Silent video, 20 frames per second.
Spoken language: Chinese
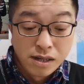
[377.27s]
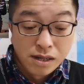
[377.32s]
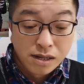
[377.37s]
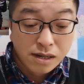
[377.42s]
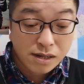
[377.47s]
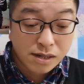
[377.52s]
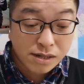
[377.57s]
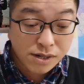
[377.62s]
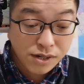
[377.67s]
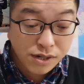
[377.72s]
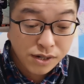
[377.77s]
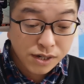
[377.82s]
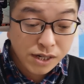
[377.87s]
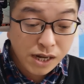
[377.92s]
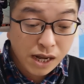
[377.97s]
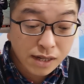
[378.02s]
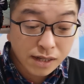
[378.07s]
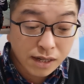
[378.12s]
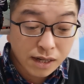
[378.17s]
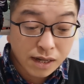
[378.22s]
呃，事实
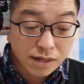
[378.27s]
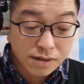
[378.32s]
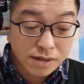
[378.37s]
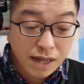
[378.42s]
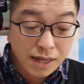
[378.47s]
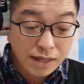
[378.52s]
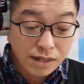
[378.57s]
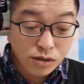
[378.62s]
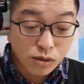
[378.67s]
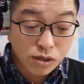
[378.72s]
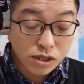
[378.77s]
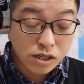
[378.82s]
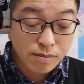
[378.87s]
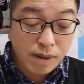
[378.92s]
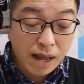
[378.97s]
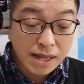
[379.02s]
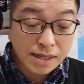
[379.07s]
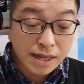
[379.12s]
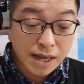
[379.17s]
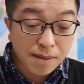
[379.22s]
上呢，在一九七
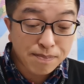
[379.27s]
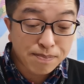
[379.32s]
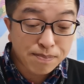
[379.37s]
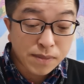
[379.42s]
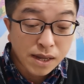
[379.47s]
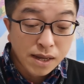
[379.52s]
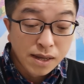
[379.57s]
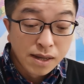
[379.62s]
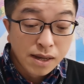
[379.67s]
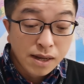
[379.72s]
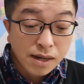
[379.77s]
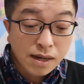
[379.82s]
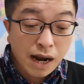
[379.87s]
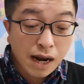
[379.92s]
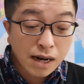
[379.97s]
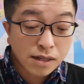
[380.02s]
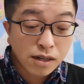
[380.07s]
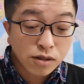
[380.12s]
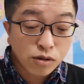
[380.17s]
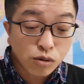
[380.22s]
八年，
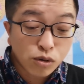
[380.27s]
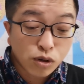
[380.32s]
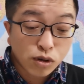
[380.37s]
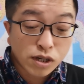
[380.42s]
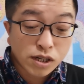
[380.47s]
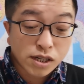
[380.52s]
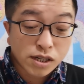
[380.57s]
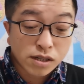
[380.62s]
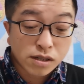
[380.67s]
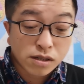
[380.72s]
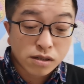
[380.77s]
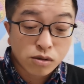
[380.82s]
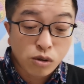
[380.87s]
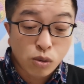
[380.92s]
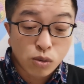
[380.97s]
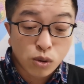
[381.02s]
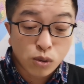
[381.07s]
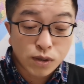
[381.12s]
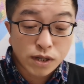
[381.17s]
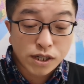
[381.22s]
卡特总统
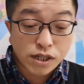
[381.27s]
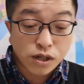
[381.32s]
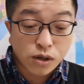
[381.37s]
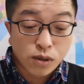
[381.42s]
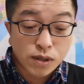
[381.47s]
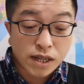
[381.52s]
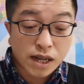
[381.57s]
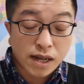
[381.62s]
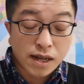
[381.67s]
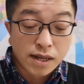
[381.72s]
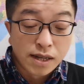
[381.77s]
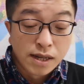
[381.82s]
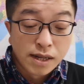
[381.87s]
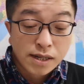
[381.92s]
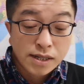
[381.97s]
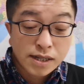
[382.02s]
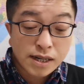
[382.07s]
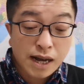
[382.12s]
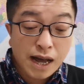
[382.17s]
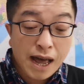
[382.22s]
总统的时候呢，
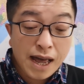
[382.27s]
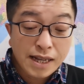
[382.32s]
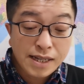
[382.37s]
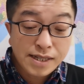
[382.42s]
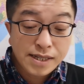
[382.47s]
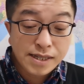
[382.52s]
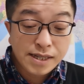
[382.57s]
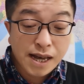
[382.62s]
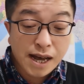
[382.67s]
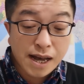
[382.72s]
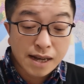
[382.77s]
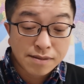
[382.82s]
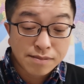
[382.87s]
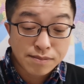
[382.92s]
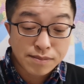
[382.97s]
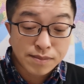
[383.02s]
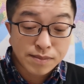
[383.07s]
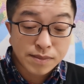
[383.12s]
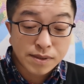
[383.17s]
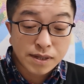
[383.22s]
这个埃及呀、
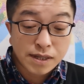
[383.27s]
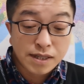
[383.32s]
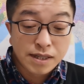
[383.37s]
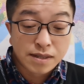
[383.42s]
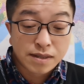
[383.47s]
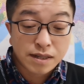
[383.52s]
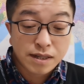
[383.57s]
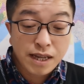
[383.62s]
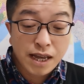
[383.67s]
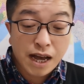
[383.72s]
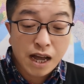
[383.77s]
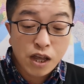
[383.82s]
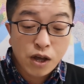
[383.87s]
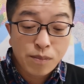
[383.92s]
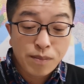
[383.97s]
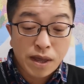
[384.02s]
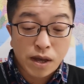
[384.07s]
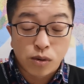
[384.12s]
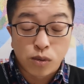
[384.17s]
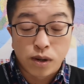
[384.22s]
以色列还
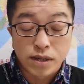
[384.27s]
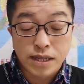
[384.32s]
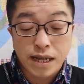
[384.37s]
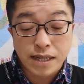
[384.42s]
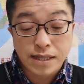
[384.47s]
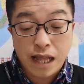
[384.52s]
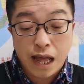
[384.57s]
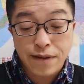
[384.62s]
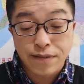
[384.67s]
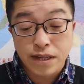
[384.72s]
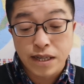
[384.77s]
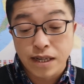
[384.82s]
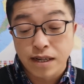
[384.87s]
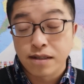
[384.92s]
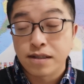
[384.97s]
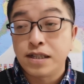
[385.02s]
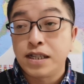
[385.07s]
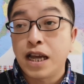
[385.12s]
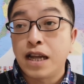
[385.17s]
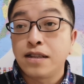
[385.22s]
有美国在戴维
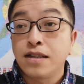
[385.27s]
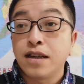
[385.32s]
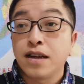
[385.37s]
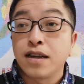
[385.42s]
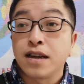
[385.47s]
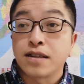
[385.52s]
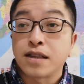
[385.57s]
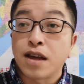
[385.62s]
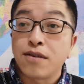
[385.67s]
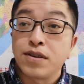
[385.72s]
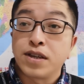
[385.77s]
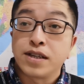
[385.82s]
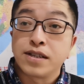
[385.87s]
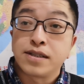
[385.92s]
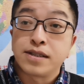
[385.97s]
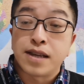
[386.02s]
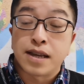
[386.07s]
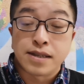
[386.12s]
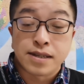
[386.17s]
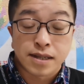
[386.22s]
营签订了戴维营
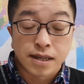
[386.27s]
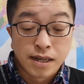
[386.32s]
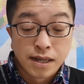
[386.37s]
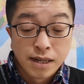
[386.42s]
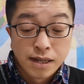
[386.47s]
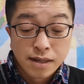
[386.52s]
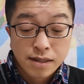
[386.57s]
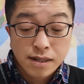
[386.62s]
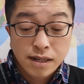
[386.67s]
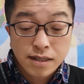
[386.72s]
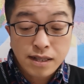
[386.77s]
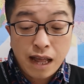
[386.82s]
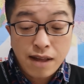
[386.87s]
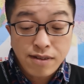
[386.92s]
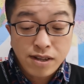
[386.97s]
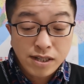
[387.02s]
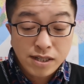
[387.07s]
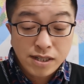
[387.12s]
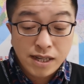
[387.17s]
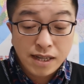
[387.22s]
协议。这个戴
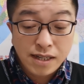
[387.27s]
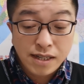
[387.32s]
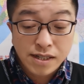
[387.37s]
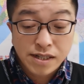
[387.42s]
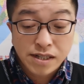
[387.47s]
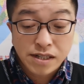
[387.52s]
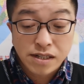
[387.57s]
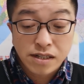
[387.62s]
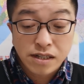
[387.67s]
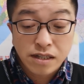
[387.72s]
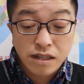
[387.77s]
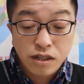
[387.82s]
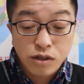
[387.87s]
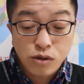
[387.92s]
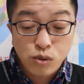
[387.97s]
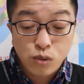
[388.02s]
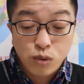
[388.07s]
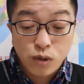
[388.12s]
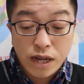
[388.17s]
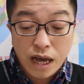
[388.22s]
维营协议是依
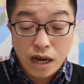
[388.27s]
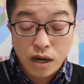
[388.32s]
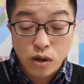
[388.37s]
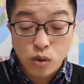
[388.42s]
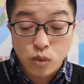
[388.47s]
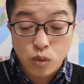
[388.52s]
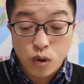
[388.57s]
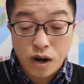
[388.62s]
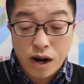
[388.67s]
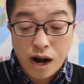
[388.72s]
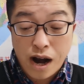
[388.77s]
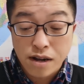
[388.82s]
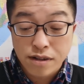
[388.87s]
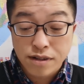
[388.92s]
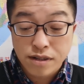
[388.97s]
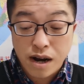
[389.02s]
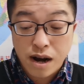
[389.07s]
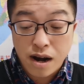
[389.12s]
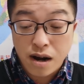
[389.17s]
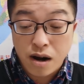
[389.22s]
据联合国二
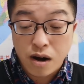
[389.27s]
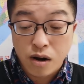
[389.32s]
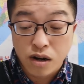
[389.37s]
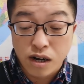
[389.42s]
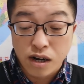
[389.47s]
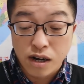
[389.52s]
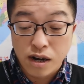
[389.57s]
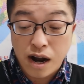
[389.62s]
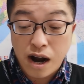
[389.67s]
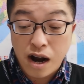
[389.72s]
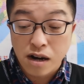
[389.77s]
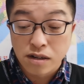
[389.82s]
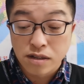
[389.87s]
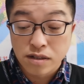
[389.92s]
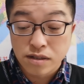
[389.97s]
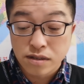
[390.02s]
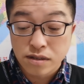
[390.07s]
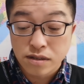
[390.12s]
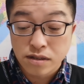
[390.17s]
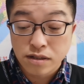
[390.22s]
四二号和二
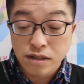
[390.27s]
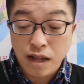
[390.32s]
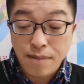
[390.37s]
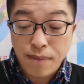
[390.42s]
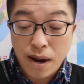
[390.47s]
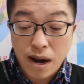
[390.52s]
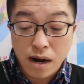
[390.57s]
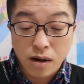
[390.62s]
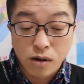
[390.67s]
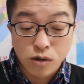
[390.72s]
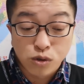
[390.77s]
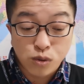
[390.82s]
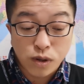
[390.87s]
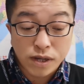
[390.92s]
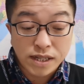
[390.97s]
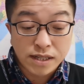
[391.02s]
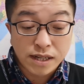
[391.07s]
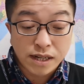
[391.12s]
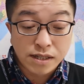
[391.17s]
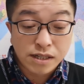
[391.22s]
三八号决
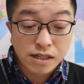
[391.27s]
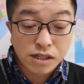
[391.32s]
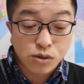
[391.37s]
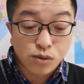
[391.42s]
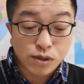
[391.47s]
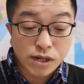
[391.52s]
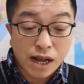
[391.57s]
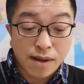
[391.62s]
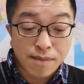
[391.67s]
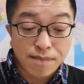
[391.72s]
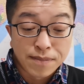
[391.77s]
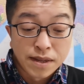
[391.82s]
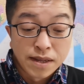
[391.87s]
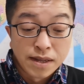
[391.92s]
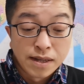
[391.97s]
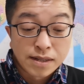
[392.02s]
议的基础上。